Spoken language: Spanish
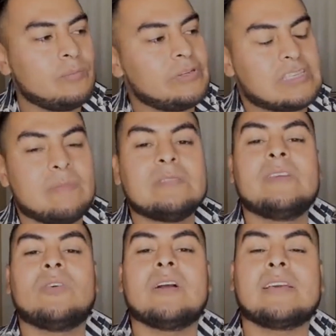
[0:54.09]
pues qué más
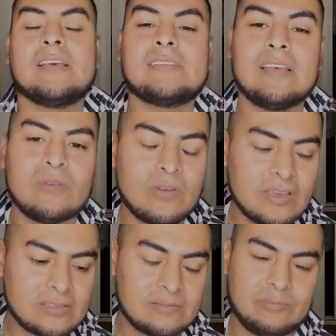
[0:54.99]
me toca que hacer,
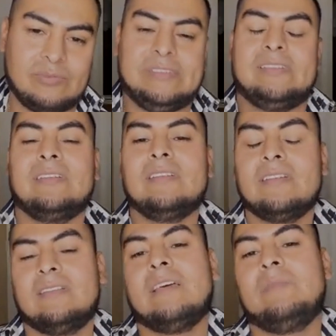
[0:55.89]
oyes, pues
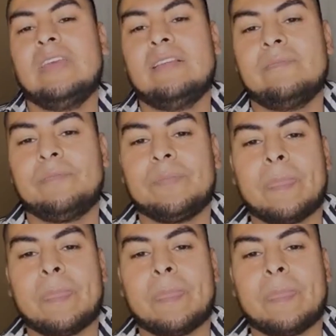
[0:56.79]
también.